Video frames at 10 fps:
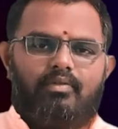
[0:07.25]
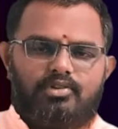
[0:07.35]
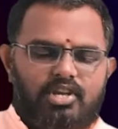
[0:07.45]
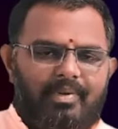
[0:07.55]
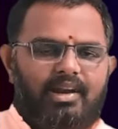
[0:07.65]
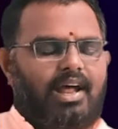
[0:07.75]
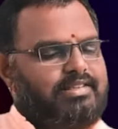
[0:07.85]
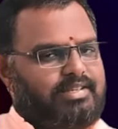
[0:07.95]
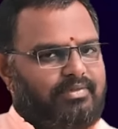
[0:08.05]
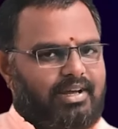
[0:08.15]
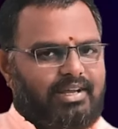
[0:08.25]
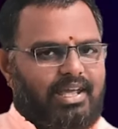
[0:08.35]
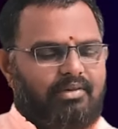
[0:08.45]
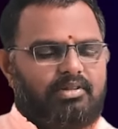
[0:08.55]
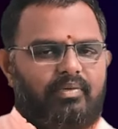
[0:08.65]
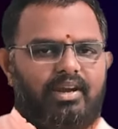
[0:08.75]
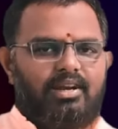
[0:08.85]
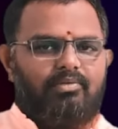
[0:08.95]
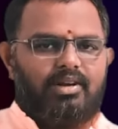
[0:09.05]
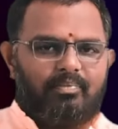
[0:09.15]
వృషభ రాశి వారికి ఏ
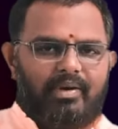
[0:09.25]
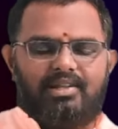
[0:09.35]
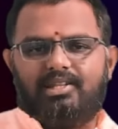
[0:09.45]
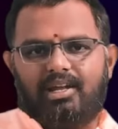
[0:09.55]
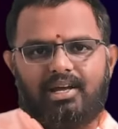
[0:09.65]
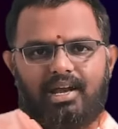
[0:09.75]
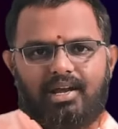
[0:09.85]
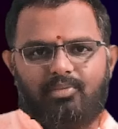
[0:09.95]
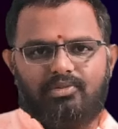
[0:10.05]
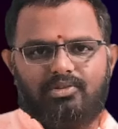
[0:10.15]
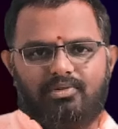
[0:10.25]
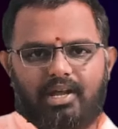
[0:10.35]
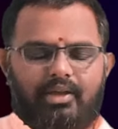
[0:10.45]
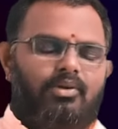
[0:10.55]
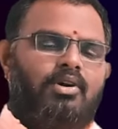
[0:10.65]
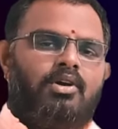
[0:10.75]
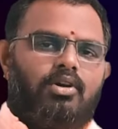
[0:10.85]
విధమైనటువంటి ఫలితాలు కలగబోతూ ఉన్నాయో